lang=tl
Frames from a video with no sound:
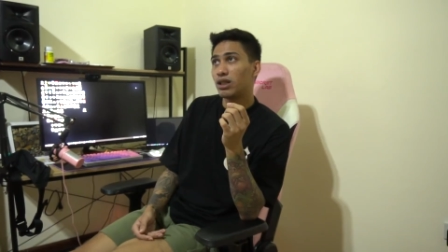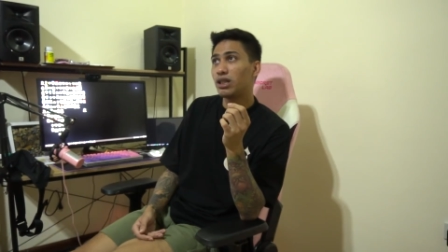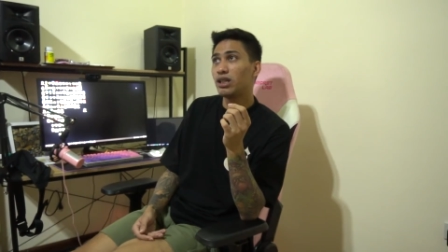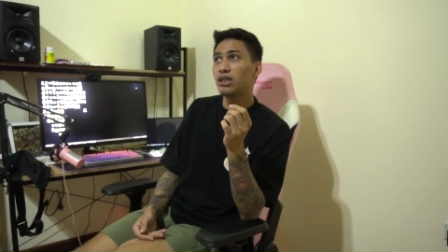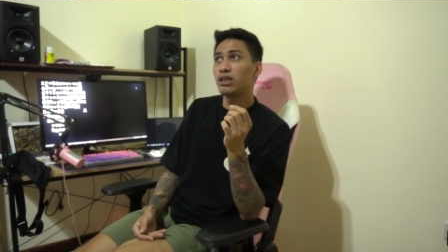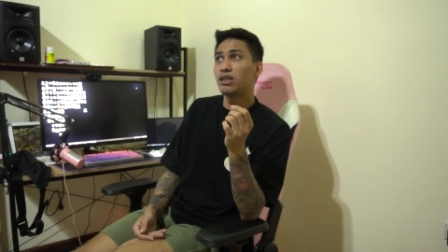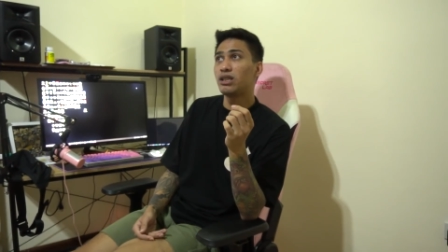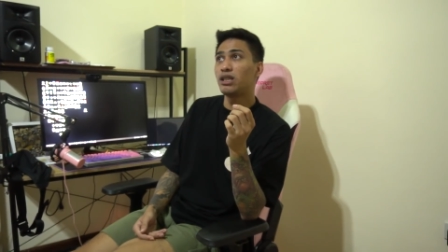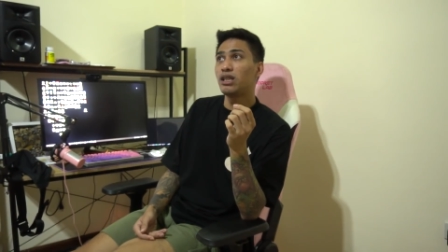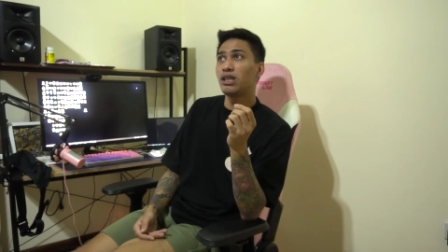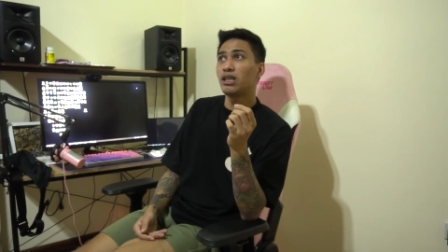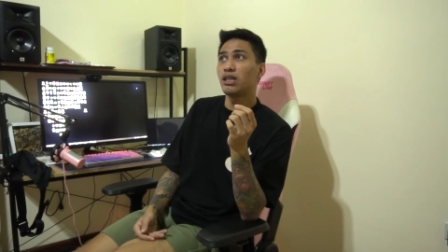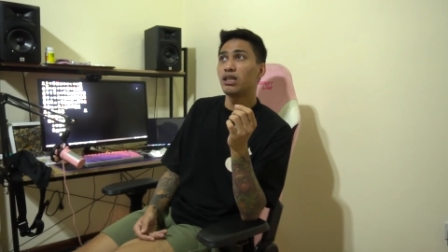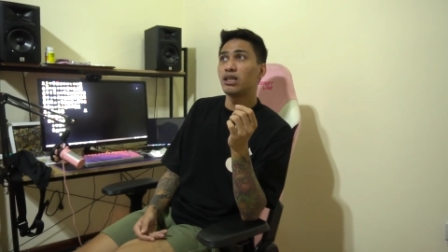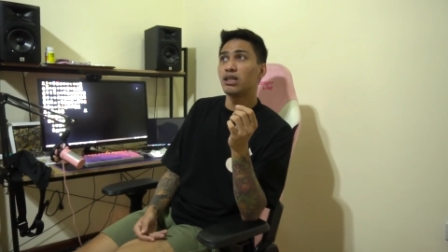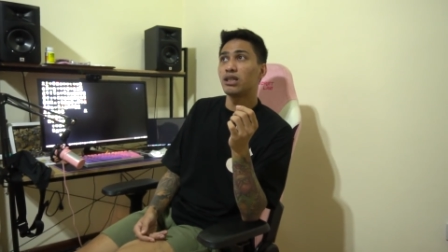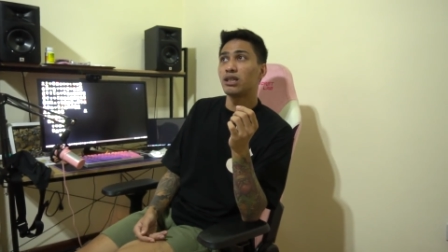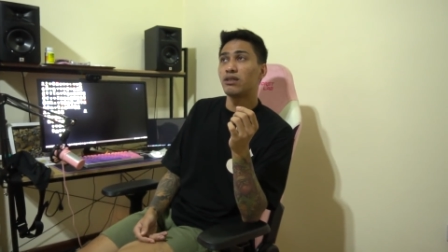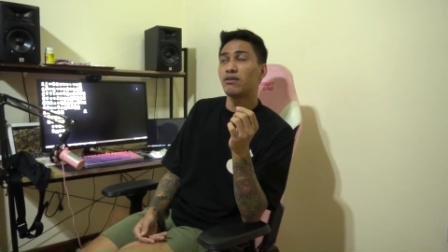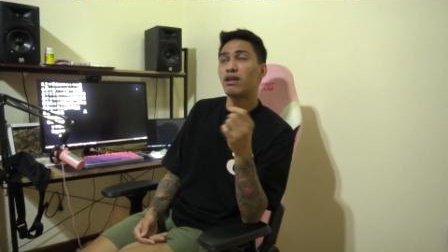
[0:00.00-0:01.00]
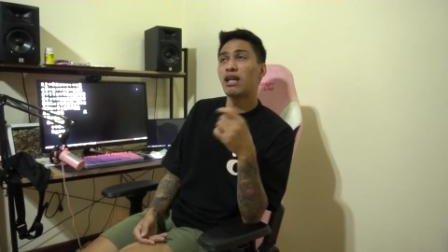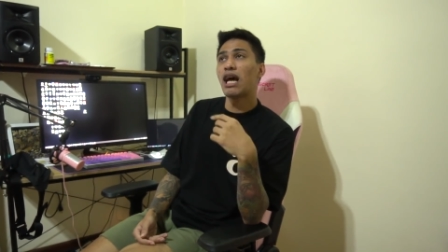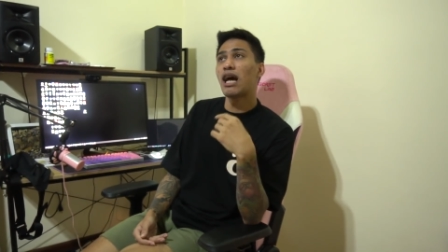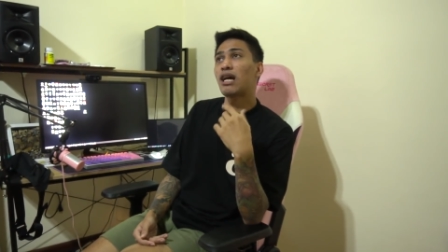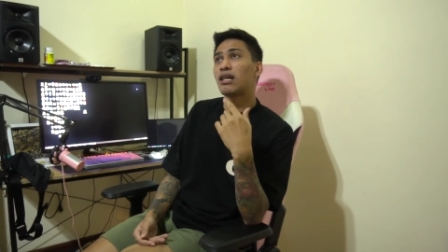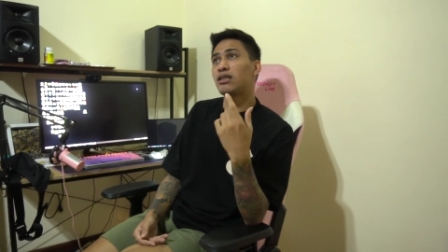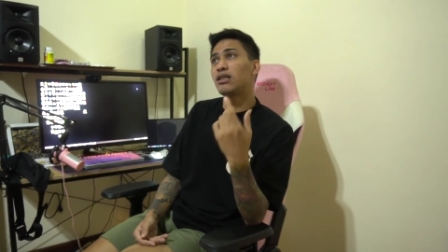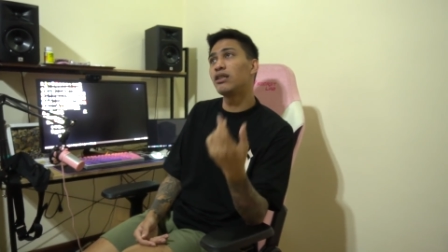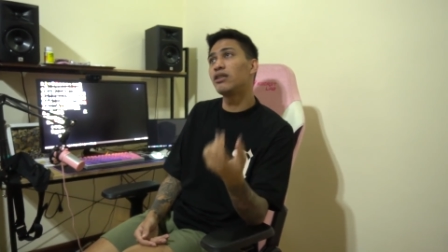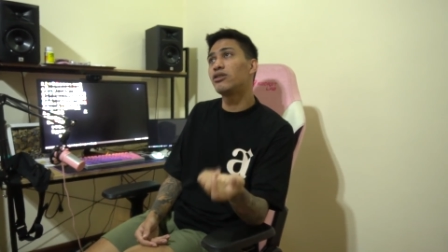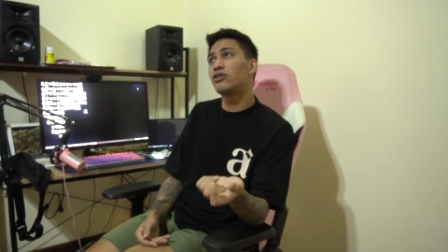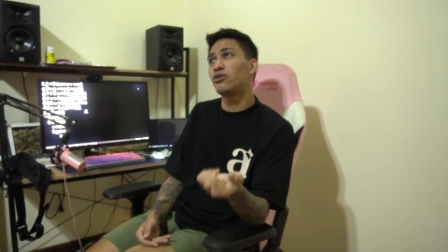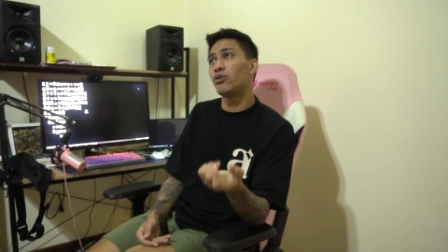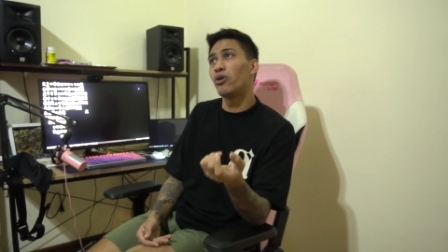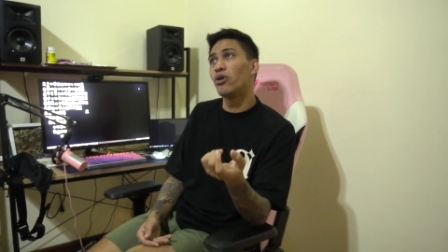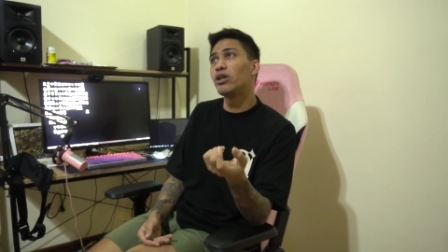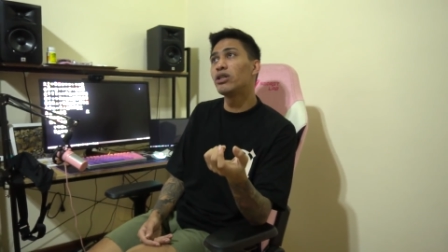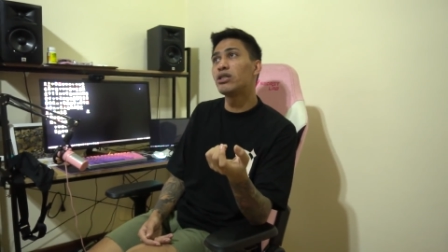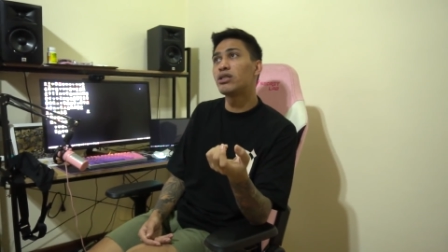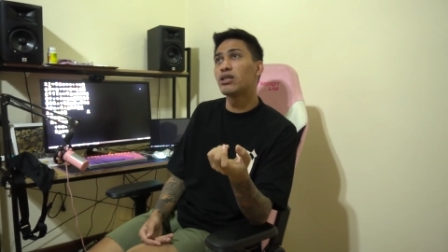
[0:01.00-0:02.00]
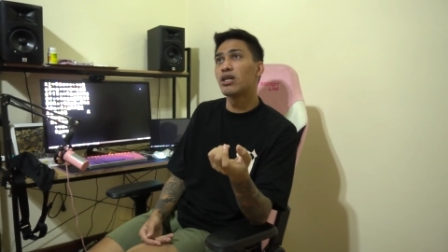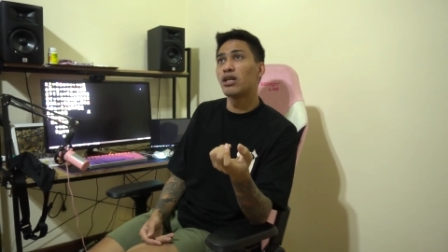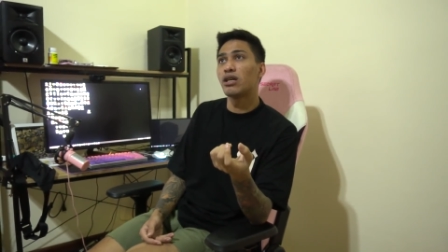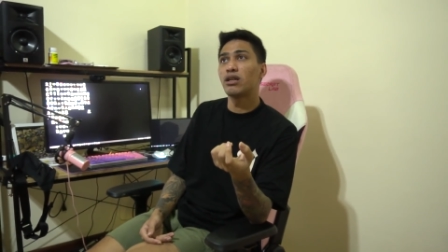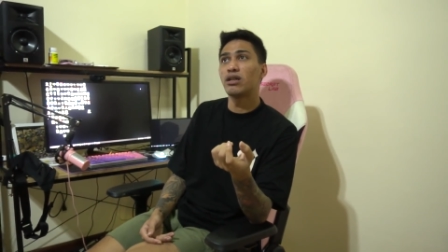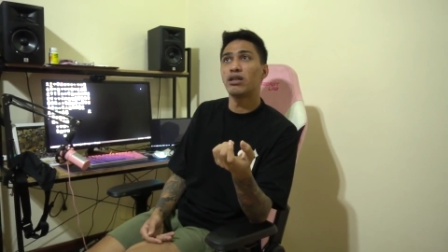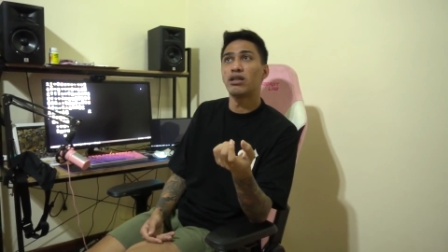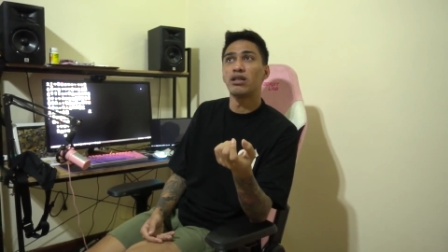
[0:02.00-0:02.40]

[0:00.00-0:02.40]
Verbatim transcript: hindi, wala kasing choice eh.